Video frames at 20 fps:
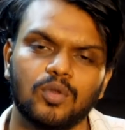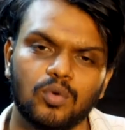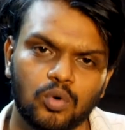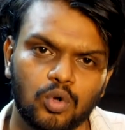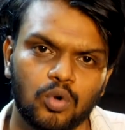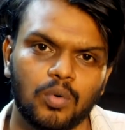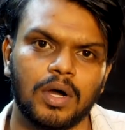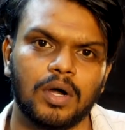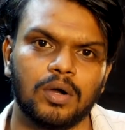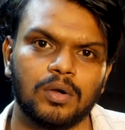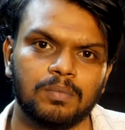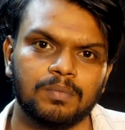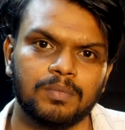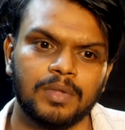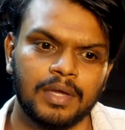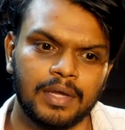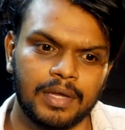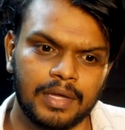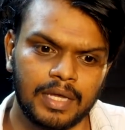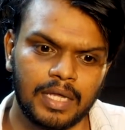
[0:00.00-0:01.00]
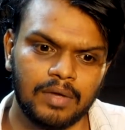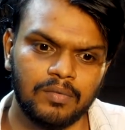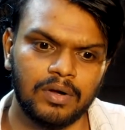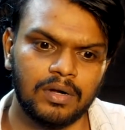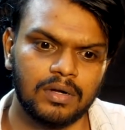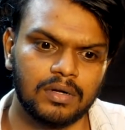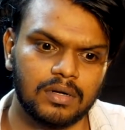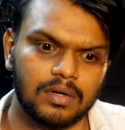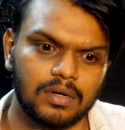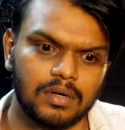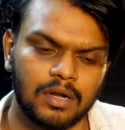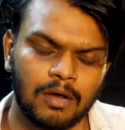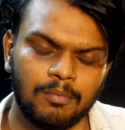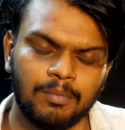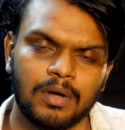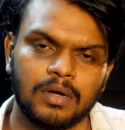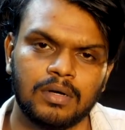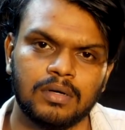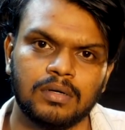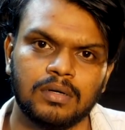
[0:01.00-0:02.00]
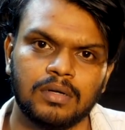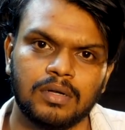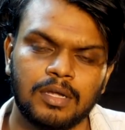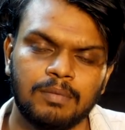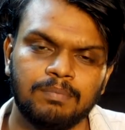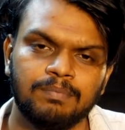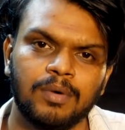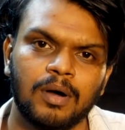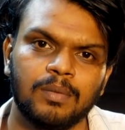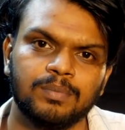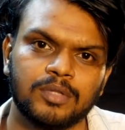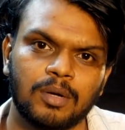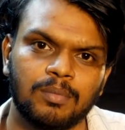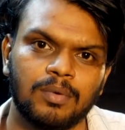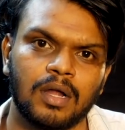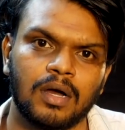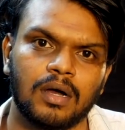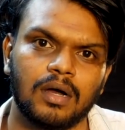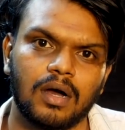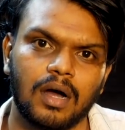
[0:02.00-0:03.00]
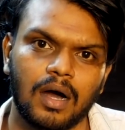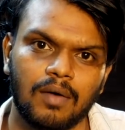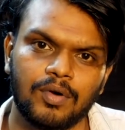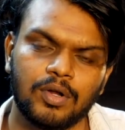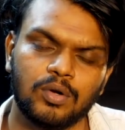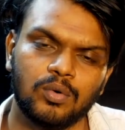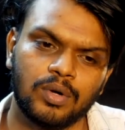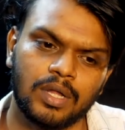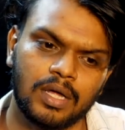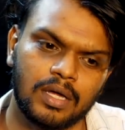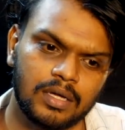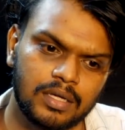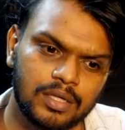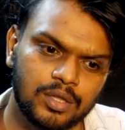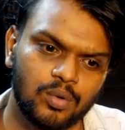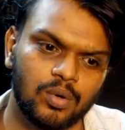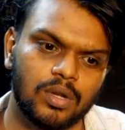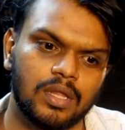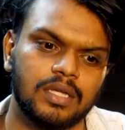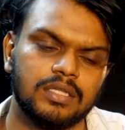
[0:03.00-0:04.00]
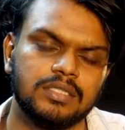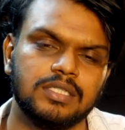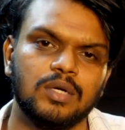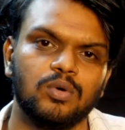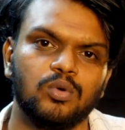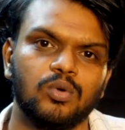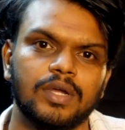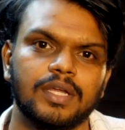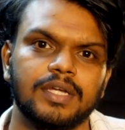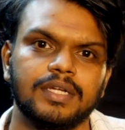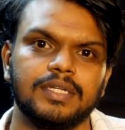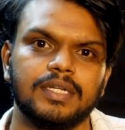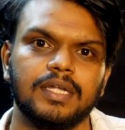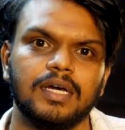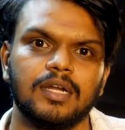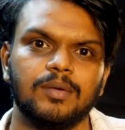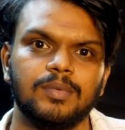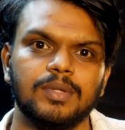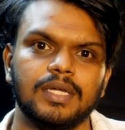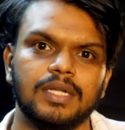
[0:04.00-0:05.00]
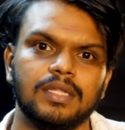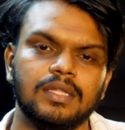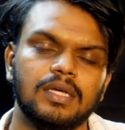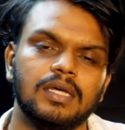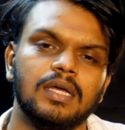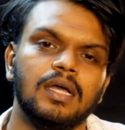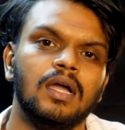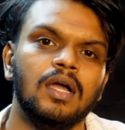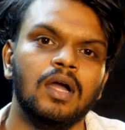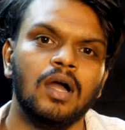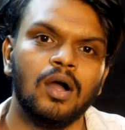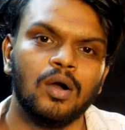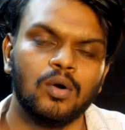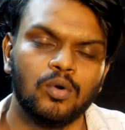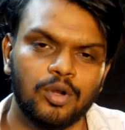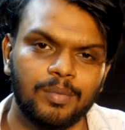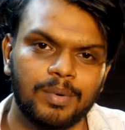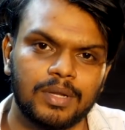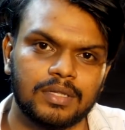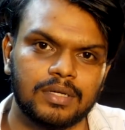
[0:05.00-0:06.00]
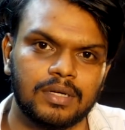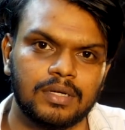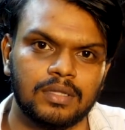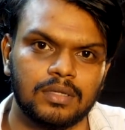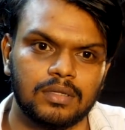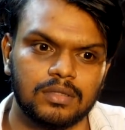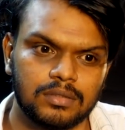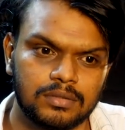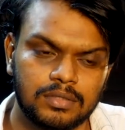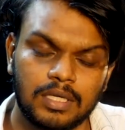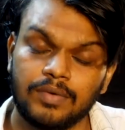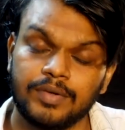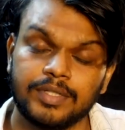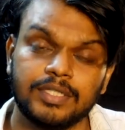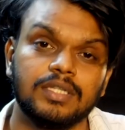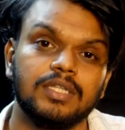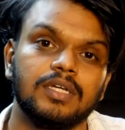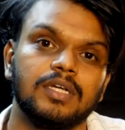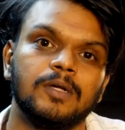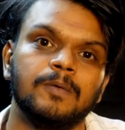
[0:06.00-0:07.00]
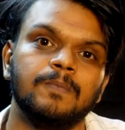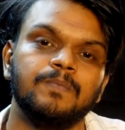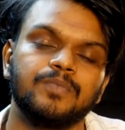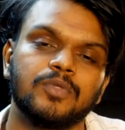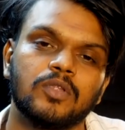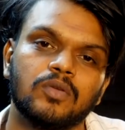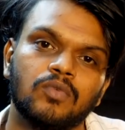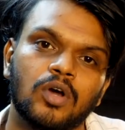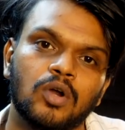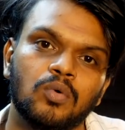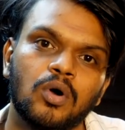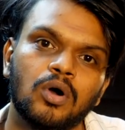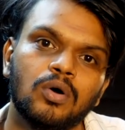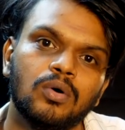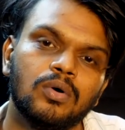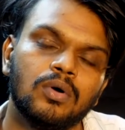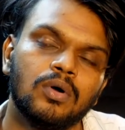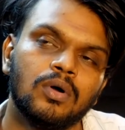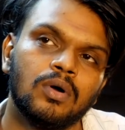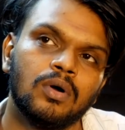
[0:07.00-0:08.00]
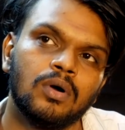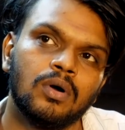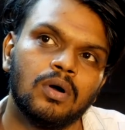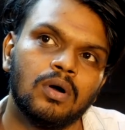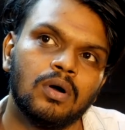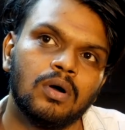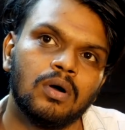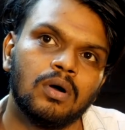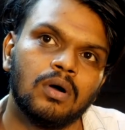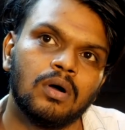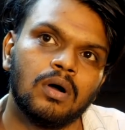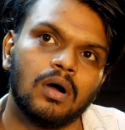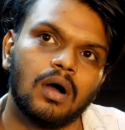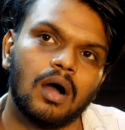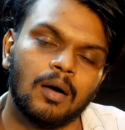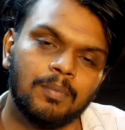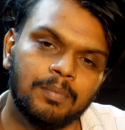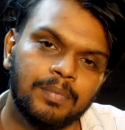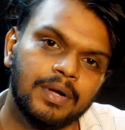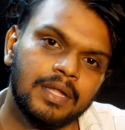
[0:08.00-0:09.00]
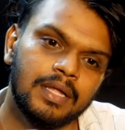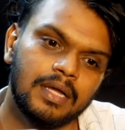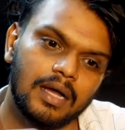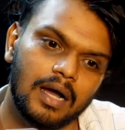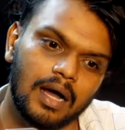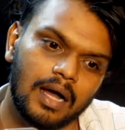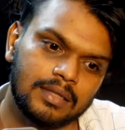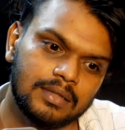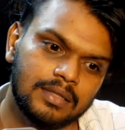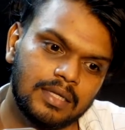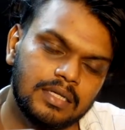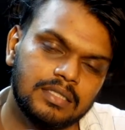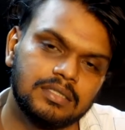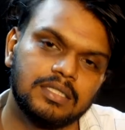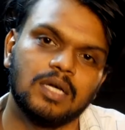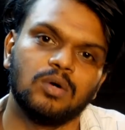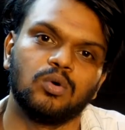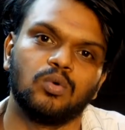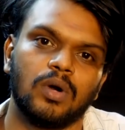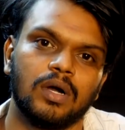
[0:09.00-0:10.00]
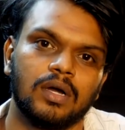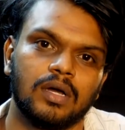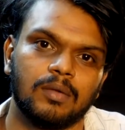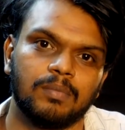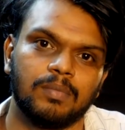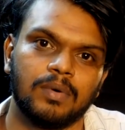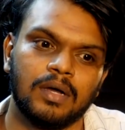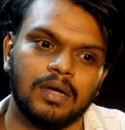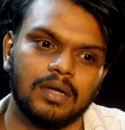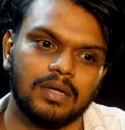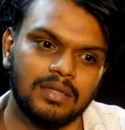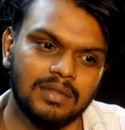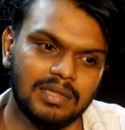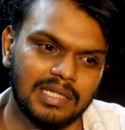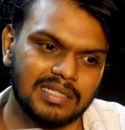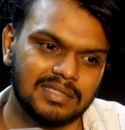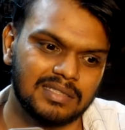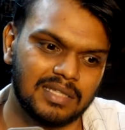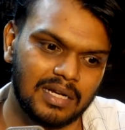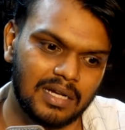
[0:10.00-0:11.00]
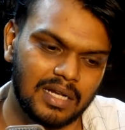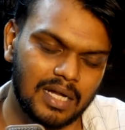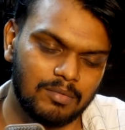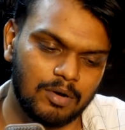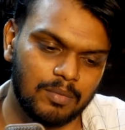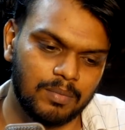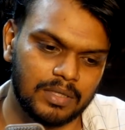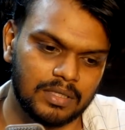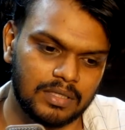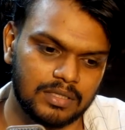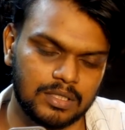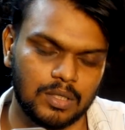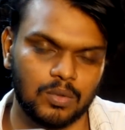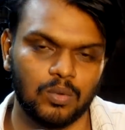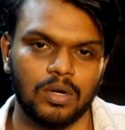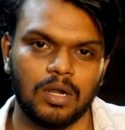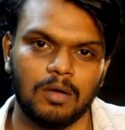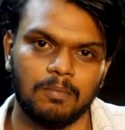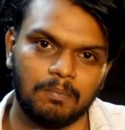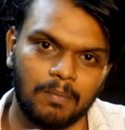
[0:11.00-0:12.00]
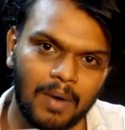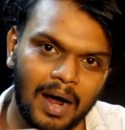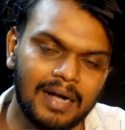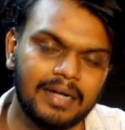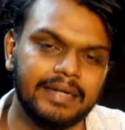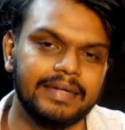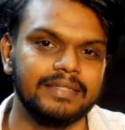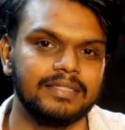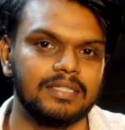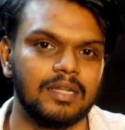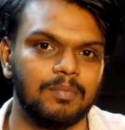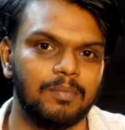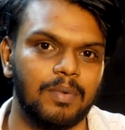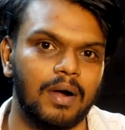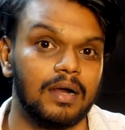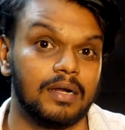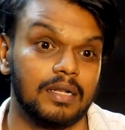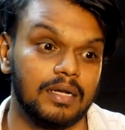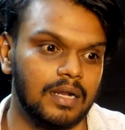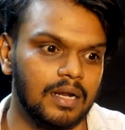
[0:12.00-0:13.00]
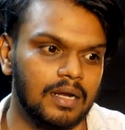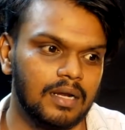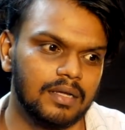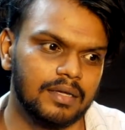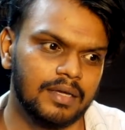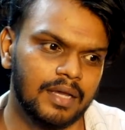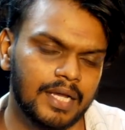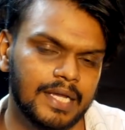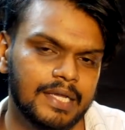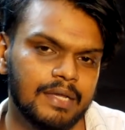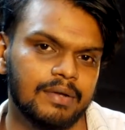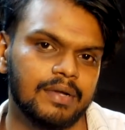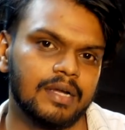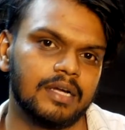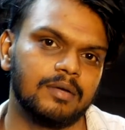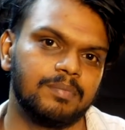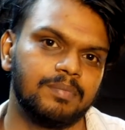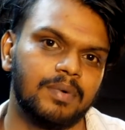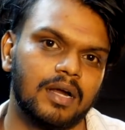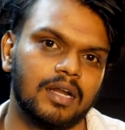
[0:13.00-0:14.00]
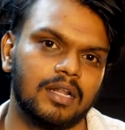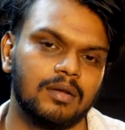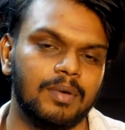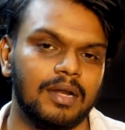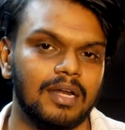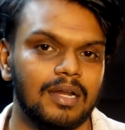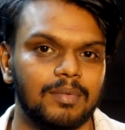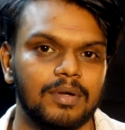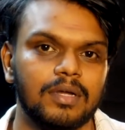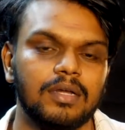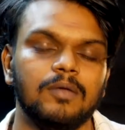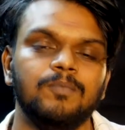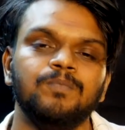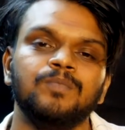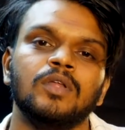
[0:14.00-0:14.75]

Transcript: உருவாக்கணும் ஈவன் நம்ம ஹிப்ஹாப் தமிழா அவர் கூட இதுக்குள்ளே தான் இசையை உருவாக்கிக்கிட்டு இருக்காரு அப்படிங்கிறது குறிப்பிடத்தக்கது சரி விஷயத்துக்கு வருவோம் அப்படி அந்த இசையை உருவாக்குறப்ப இந்த சரிகம பதனிசக்குள்ளே மாட்டி சில பாடல்கள் எங்கேயோ கேட்ட பாடல் மாதிரி நமக்கு